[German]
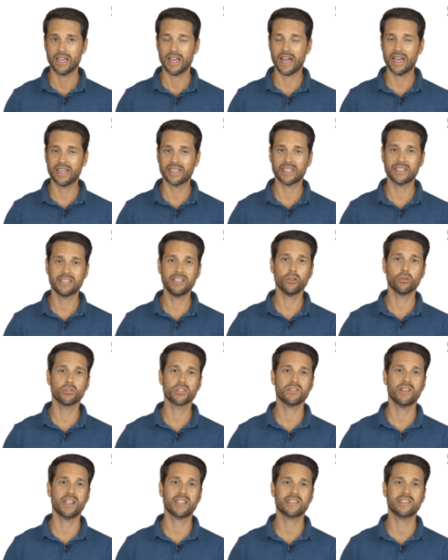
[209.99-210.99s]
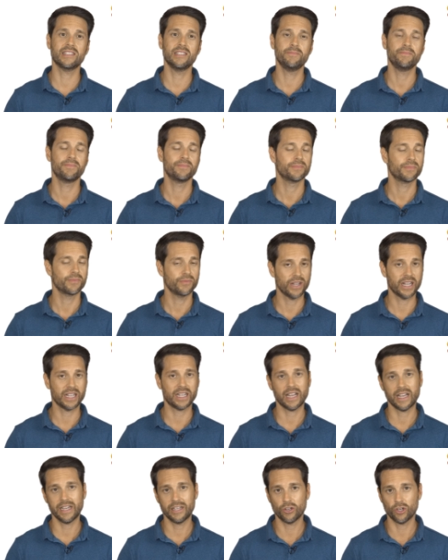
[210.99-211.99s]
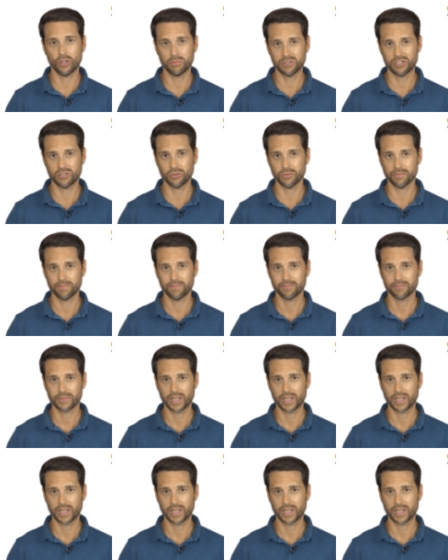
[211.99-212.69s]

Ein Regierungswechsel war keine Option.